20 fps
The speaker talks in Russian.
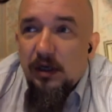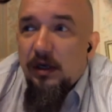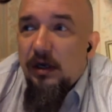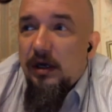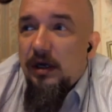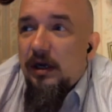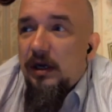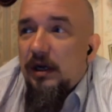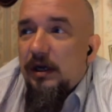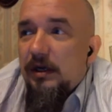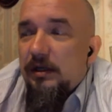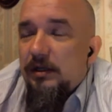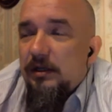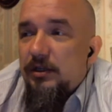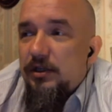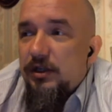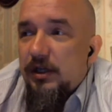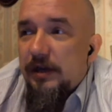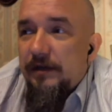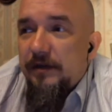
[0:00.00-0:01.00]
а, это
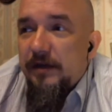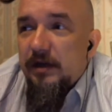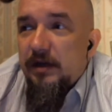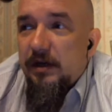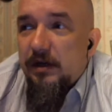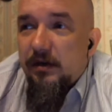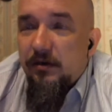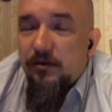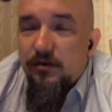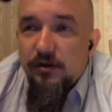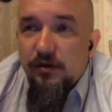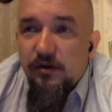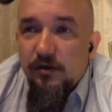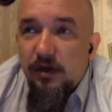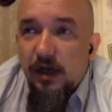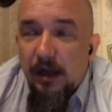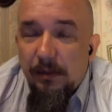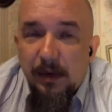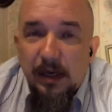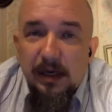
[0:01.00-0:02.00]
человек очень
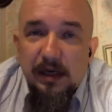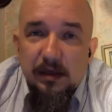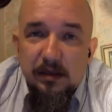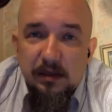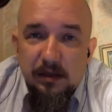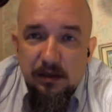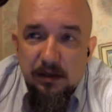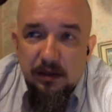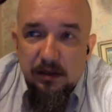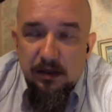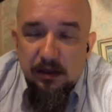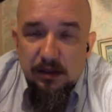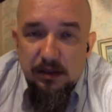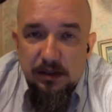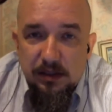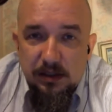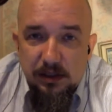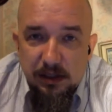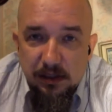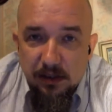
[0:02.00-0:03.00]
глобально, э,
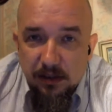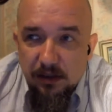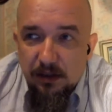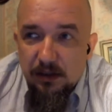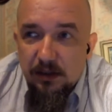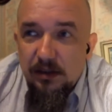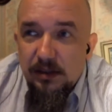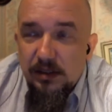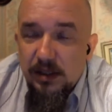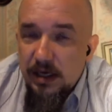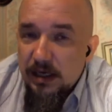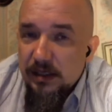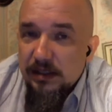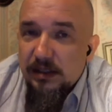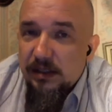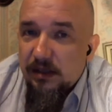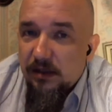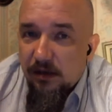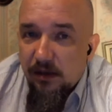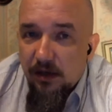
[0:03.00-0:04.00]
сильно,
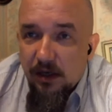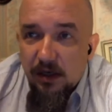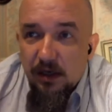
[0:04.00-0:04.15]
интересно,